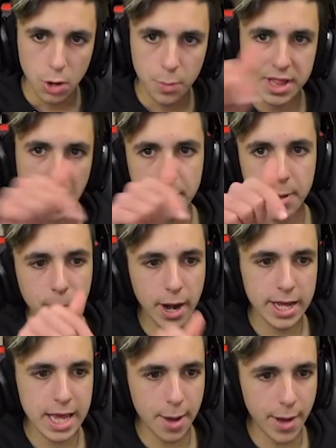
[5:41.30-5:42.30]
Comentadme
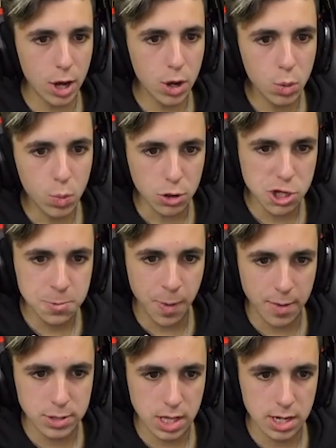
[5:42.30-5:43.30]
por aquí abajo cuántos
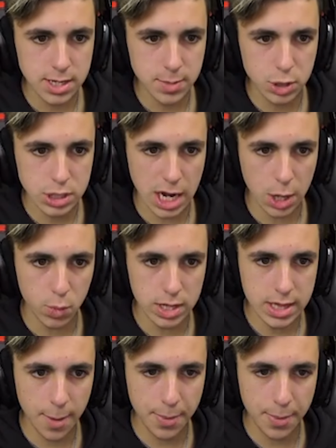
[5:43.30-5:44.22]
pavos tenéis en vuestra cuenta